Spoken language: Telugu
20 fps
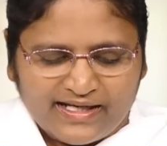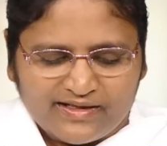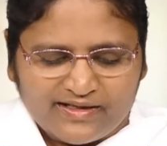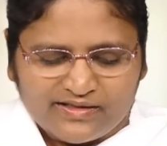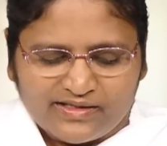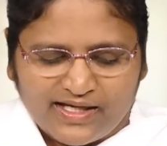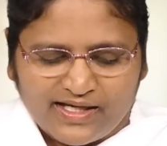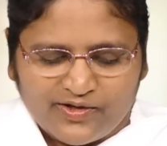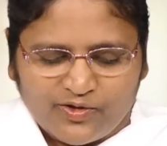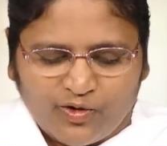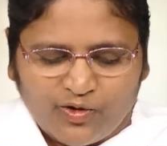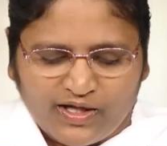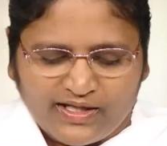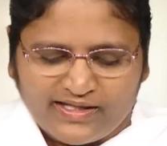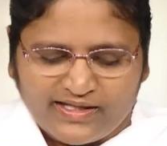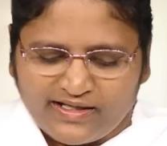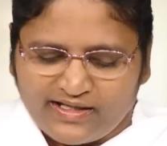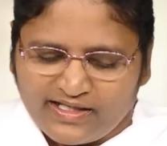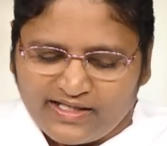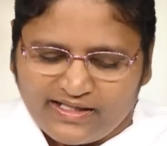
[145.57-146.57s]
ఎక్కుతారో
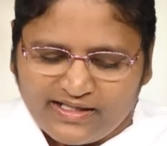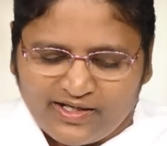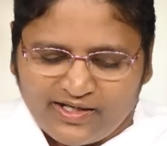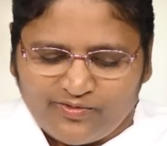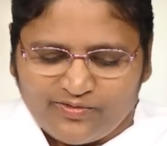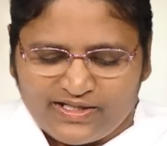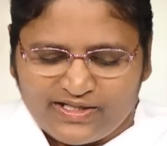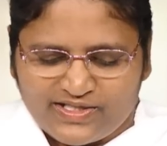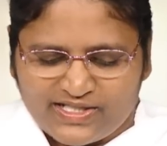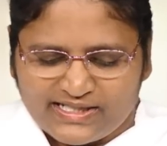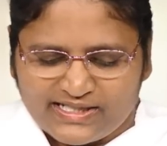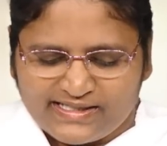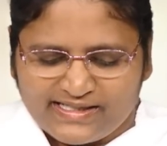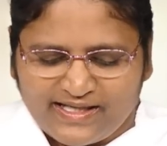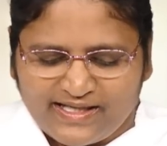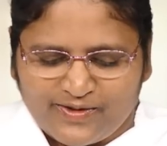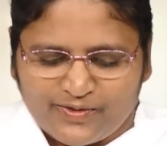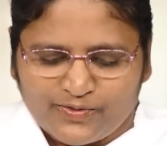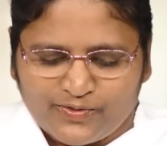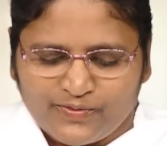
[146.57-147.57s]
అంత కిందకు
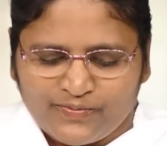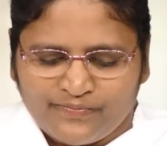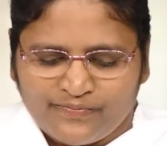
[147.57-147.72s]
వచ్చేస్తారు